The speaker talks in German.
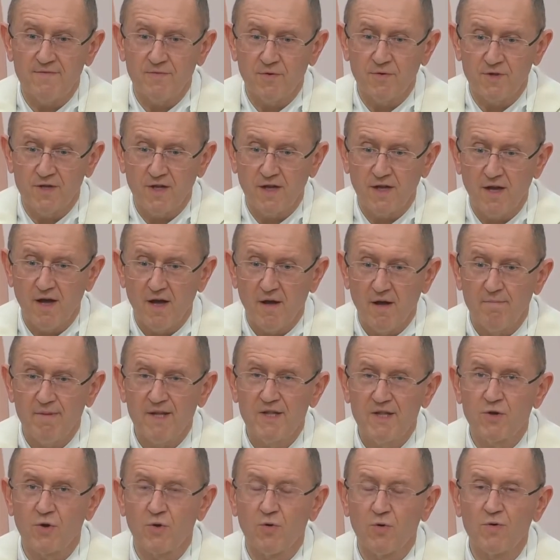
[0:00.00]
wo die
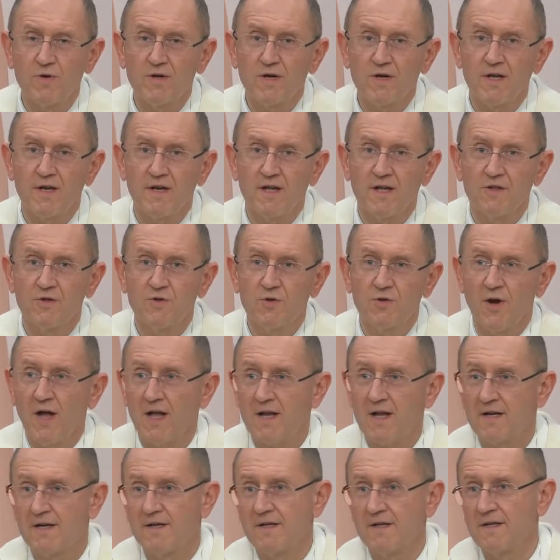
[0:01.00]
Betrunkenen
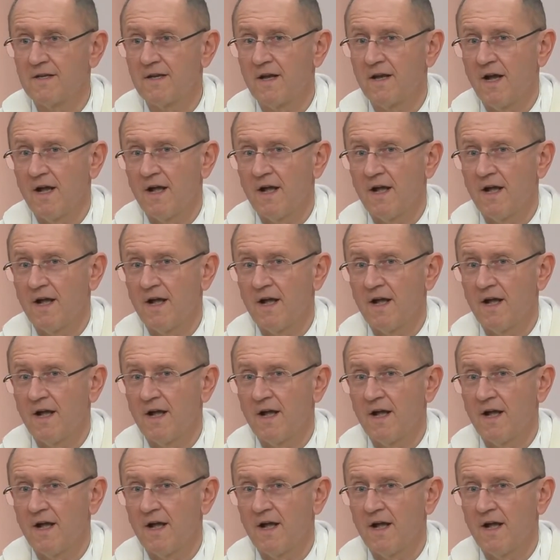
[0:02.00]
torkelnd